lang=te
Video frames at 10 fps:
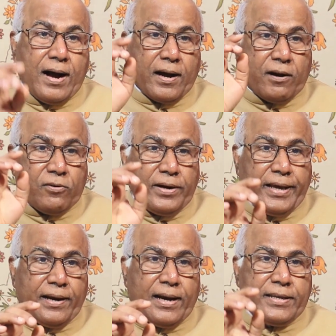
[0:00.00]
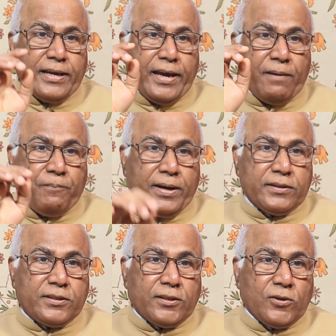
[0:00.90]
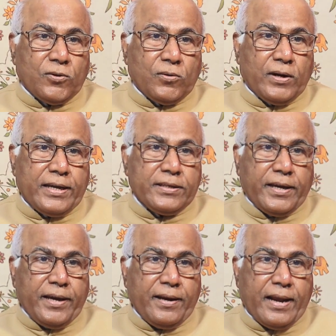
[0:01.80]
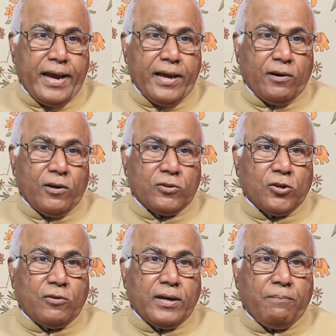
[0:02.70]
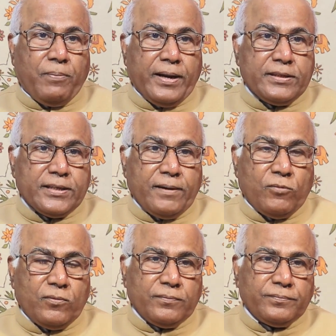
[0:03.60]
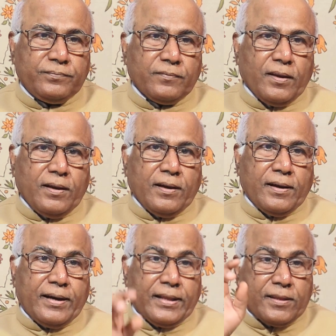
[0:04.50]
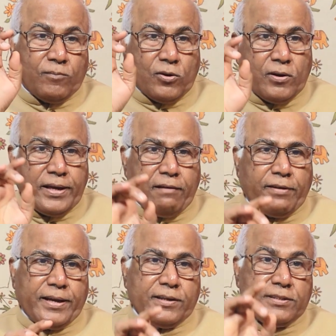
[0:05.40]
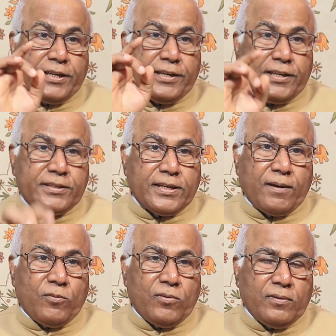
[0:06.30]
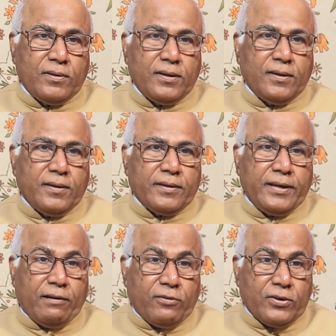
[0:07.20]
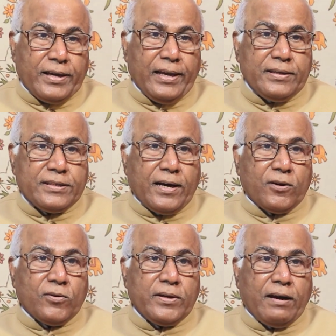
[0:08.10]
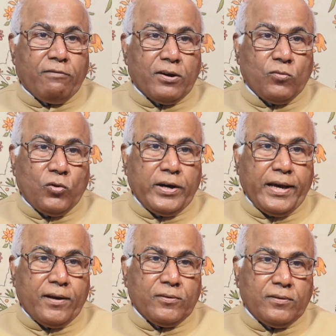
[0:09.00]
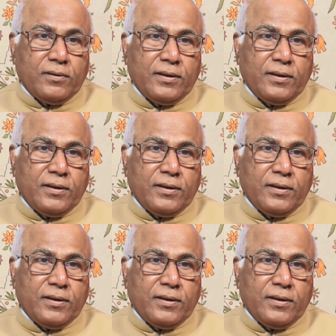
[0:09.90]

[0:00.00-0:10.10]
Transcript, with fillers: అక్కడుండే రాజకీయ పరిస్థితులు రాజకీయ నాయకులతో ఉన్న పరిచయము గతంలో ఎవరికి సీట్ ఇచ్చాము ఎవరు గెలిచారు ఎవరు ఓడారు